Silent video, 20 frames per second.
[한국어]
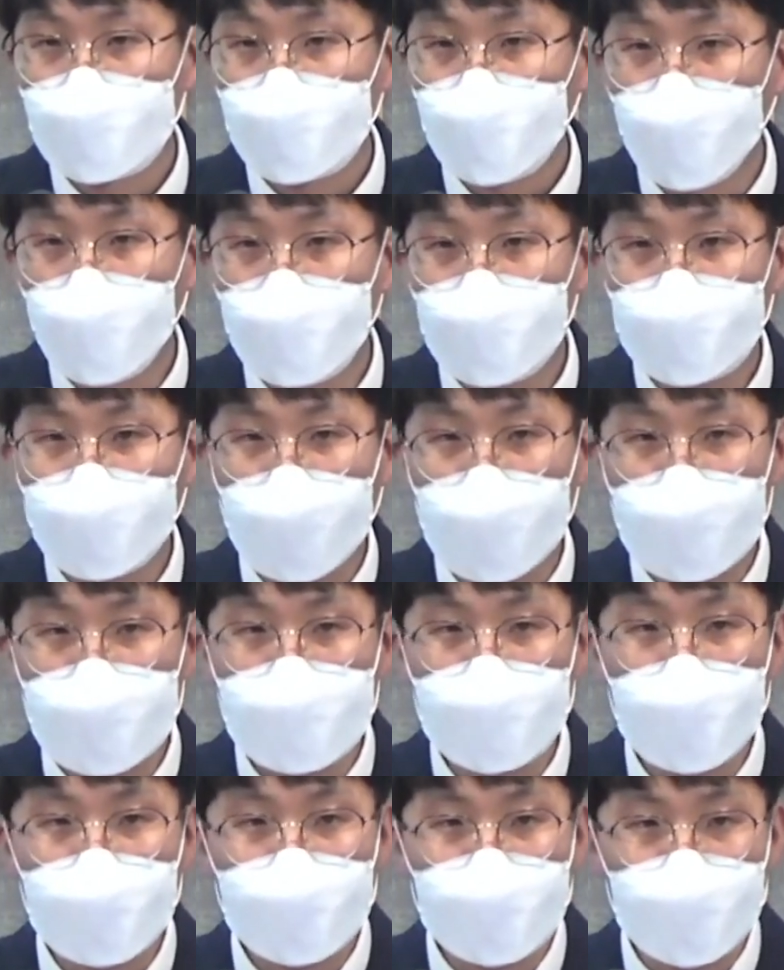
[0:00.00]
더욱더
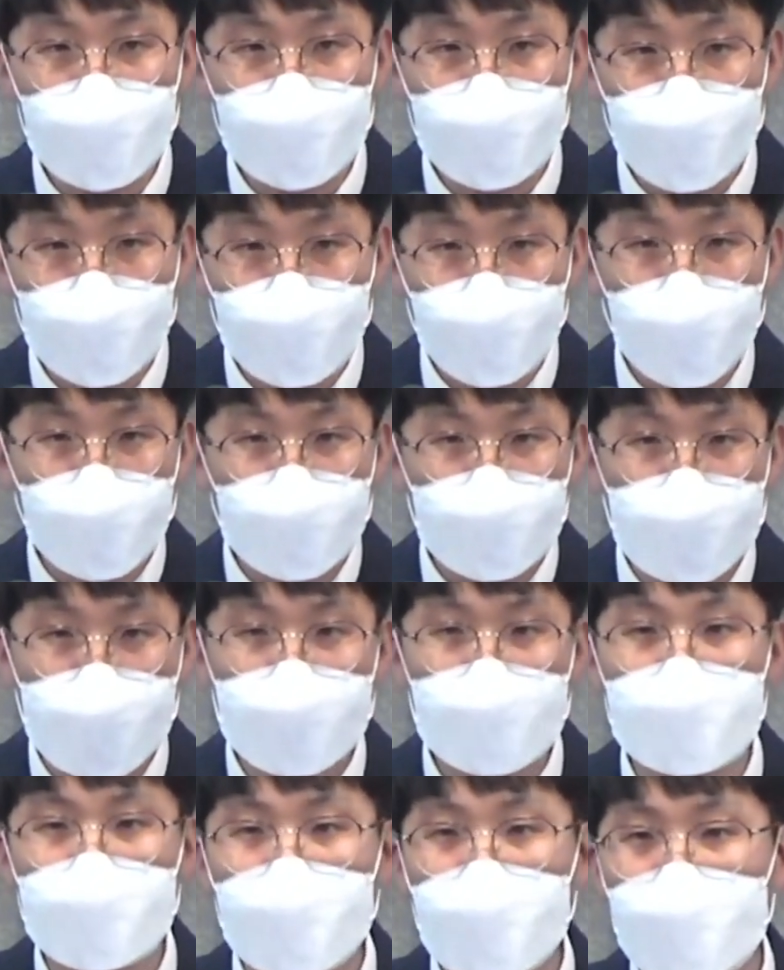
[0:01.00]
하나님의 그 축복된
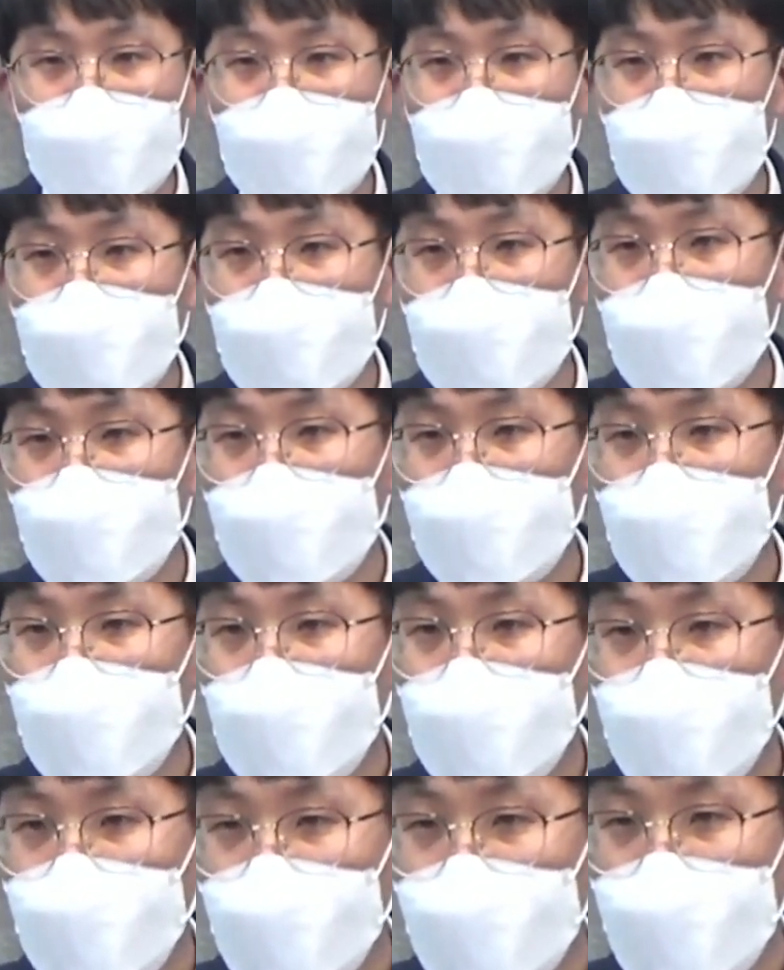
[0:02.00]
은혜를
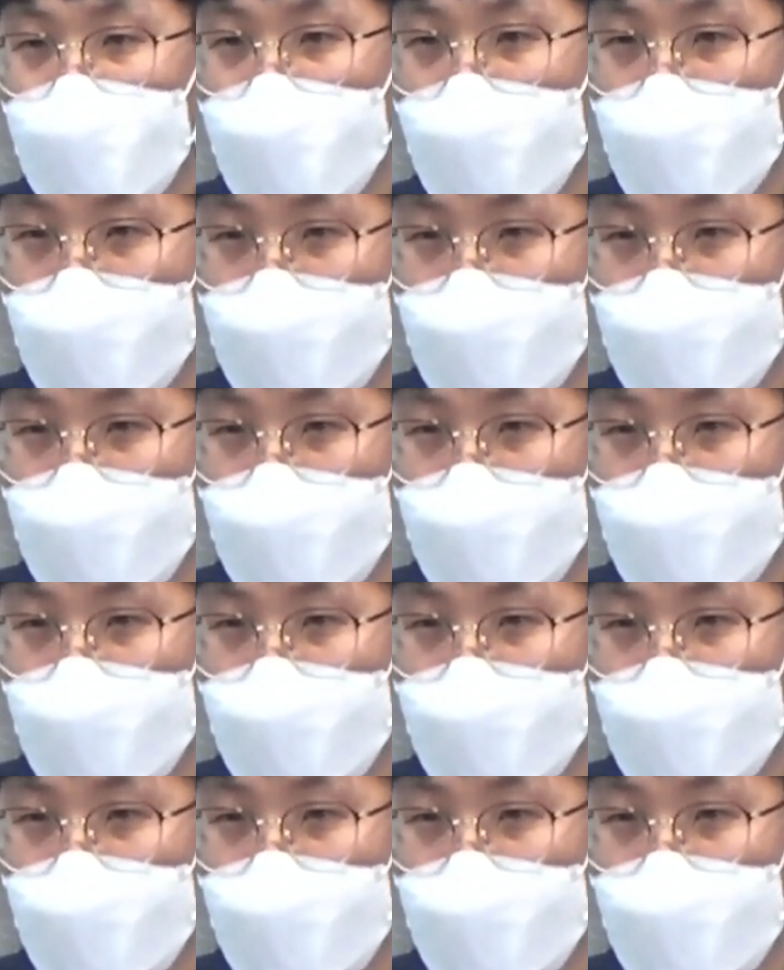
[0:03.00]
누리며